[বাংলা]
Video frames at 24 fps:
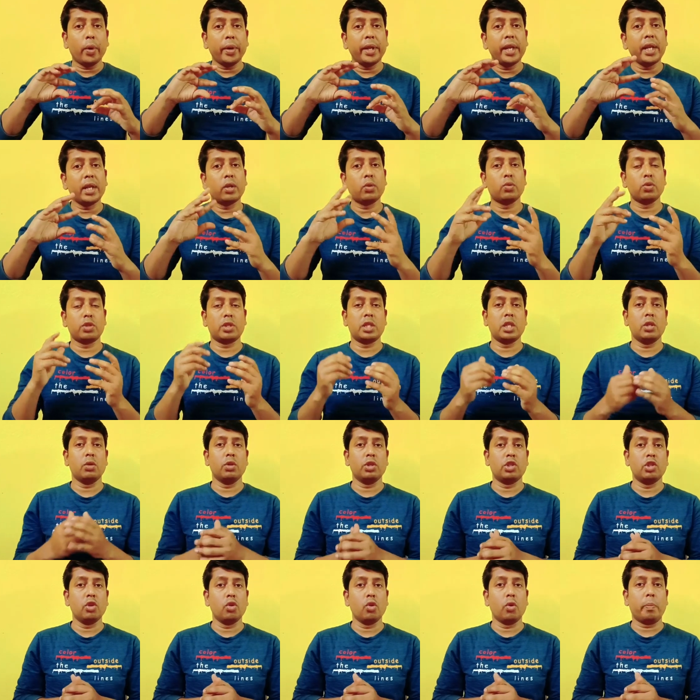অনেক কোশ্চেন
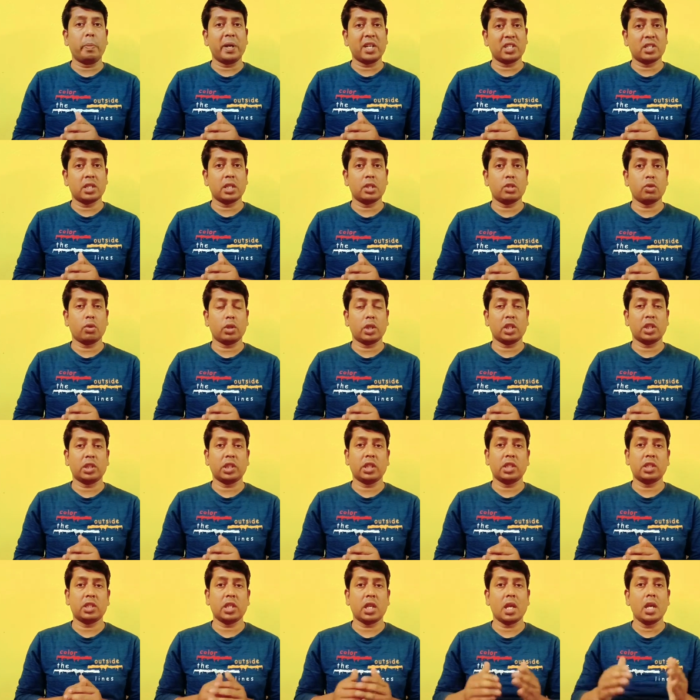হচ্ছিল পাঁচটা ছটা
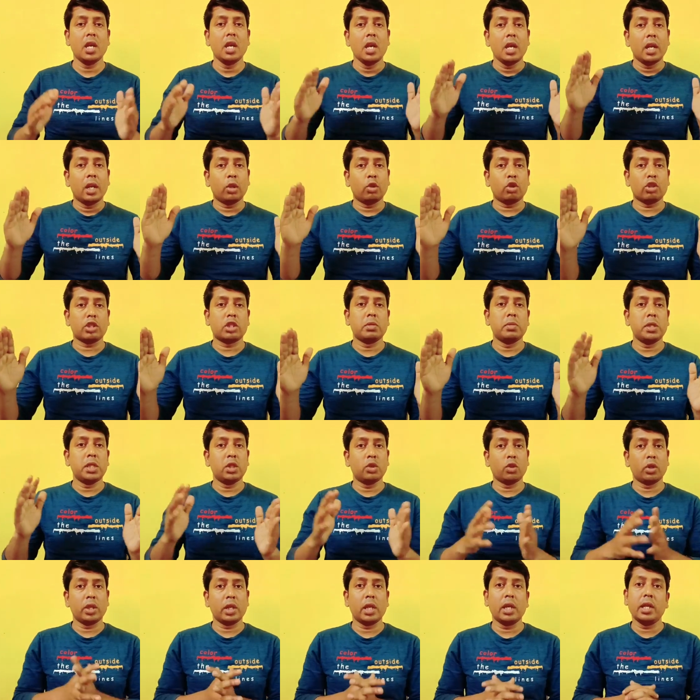সাতটা দশ
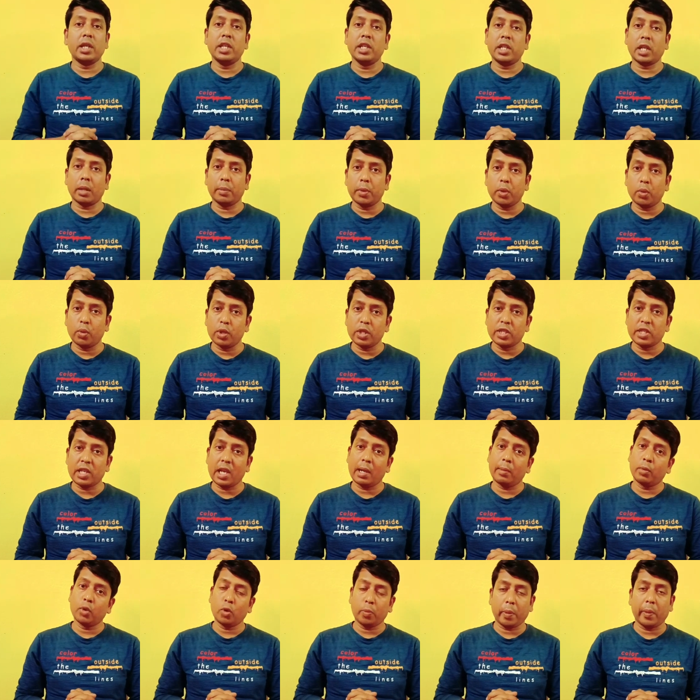মিনিট ধরে ইন্টারভিউ হয়েছে
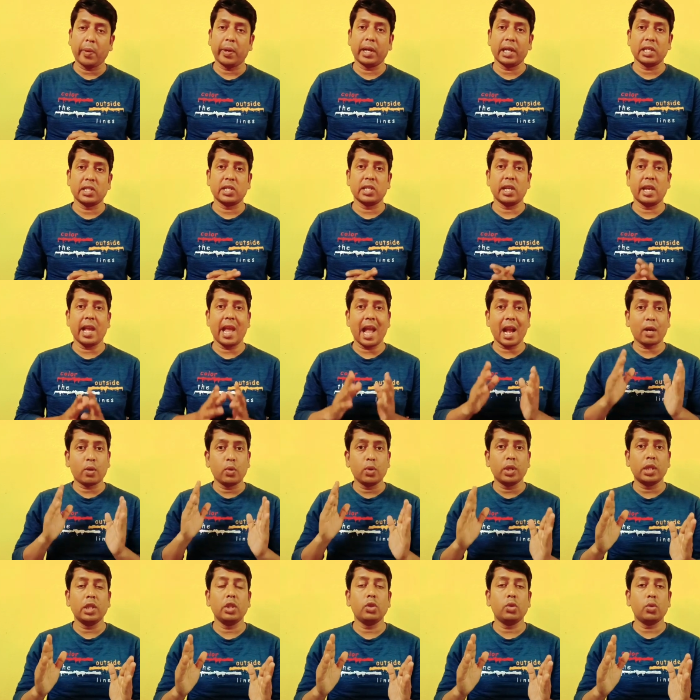এমনও পাওয়া গেছে
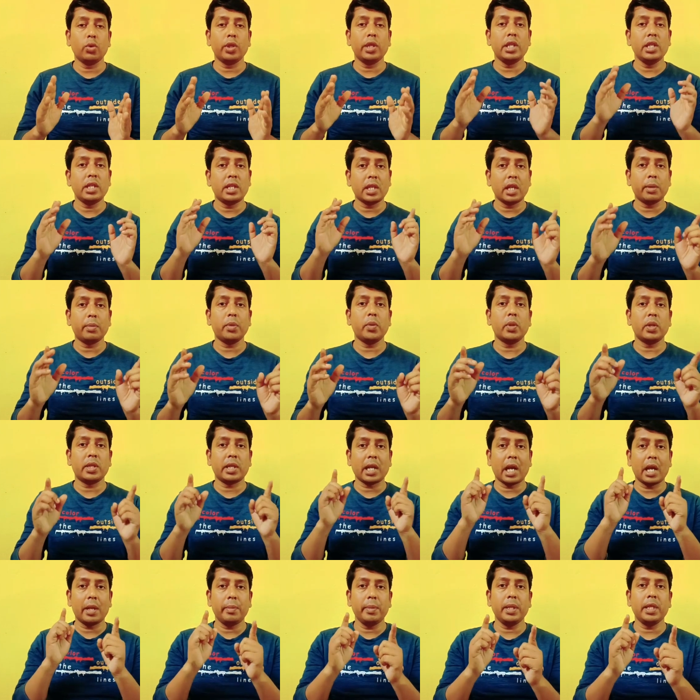এখন কিন্তু ইন্টারভিউয়ের
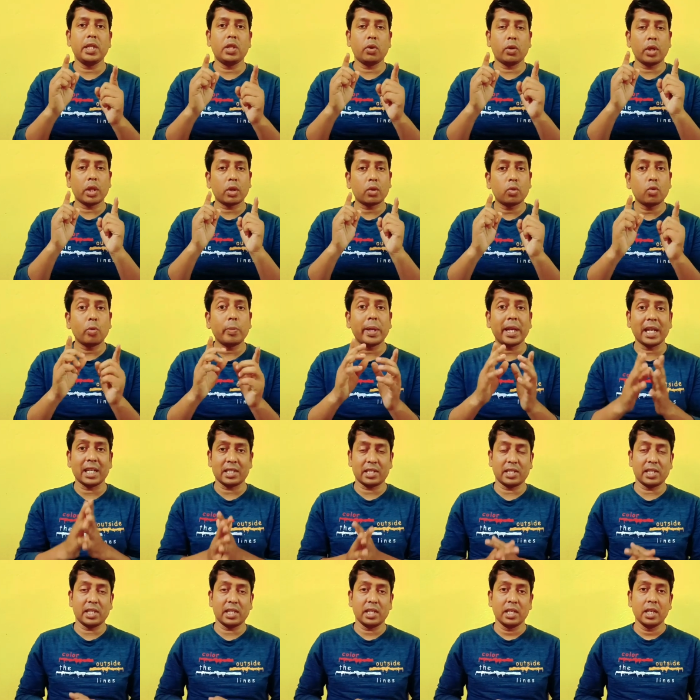টাইমিংটা অনেক কমে
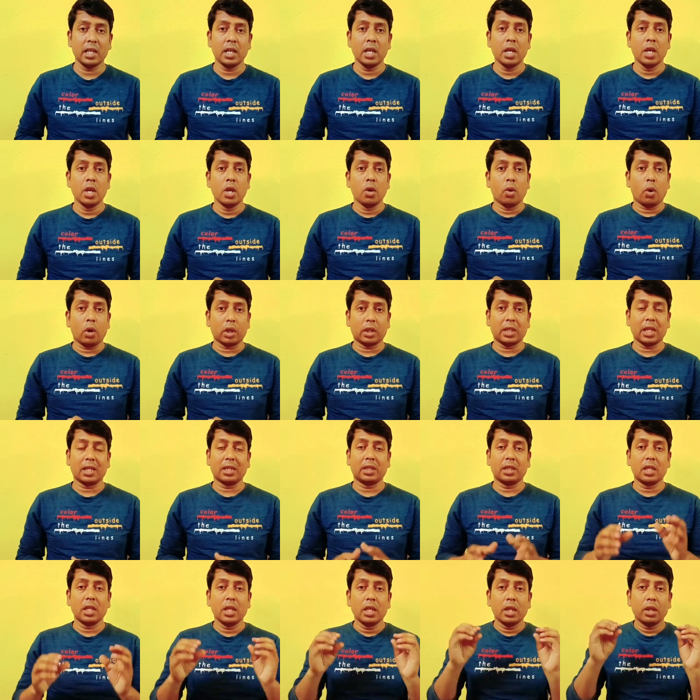গেছে
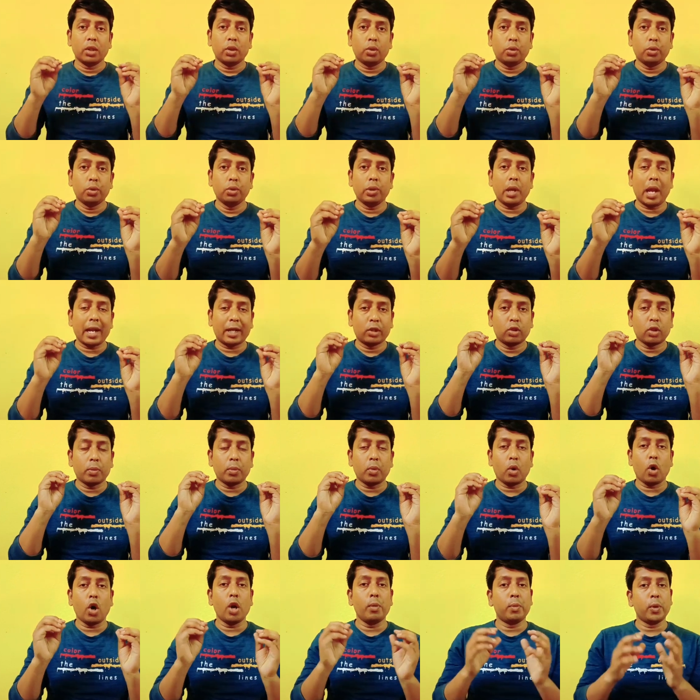অর্থাৎ
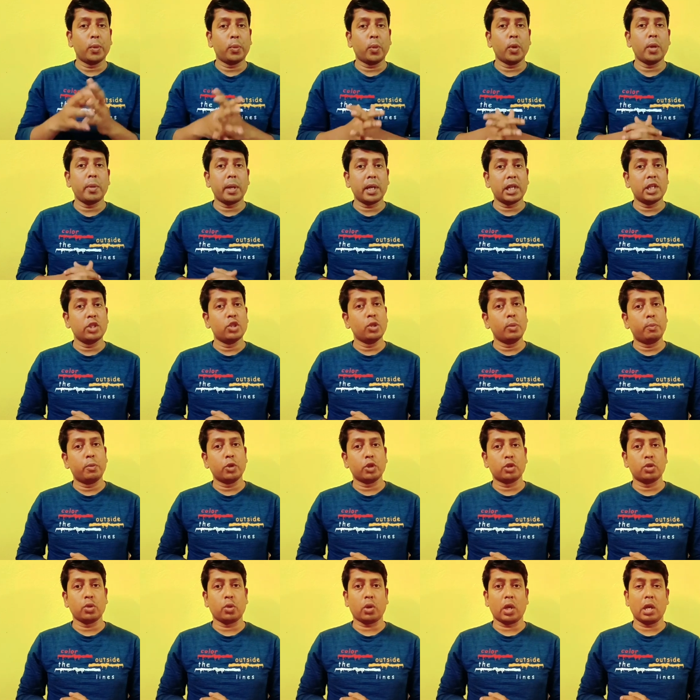একদম অল্প পরিমাণ কিন্তু
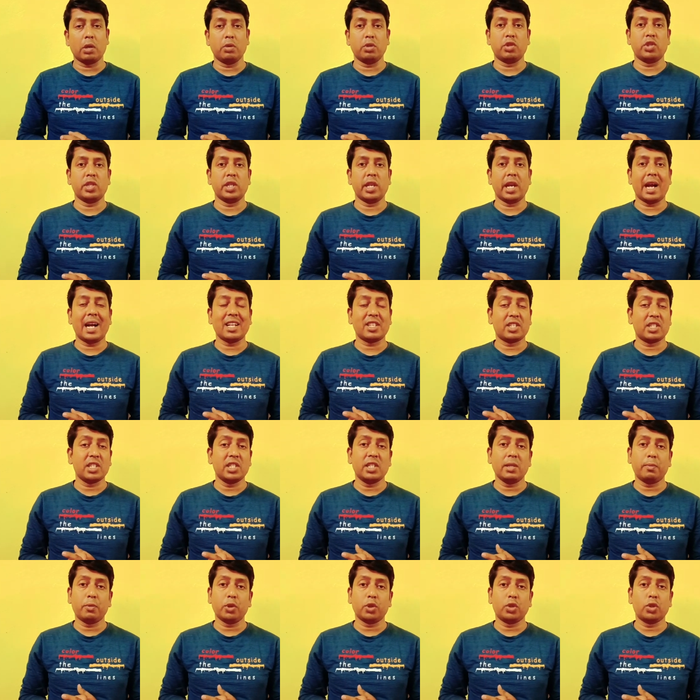প্রশ্ন করা হচ্ছে আজকে
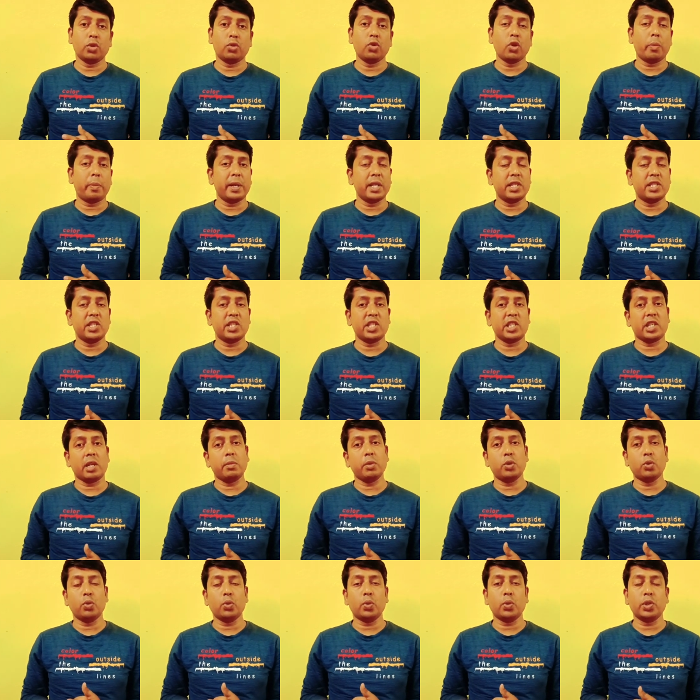যে প্রশ্নগুলো পেয়েছি সেটা
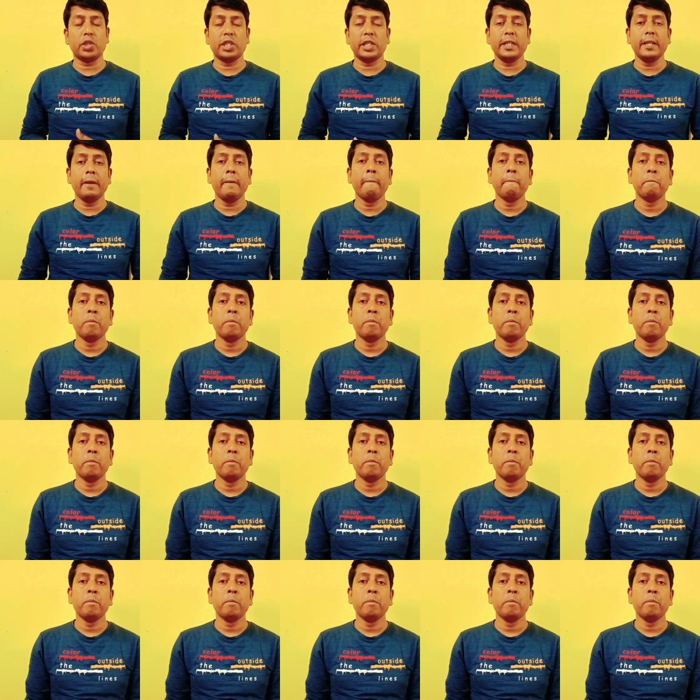আমি শুরু করছি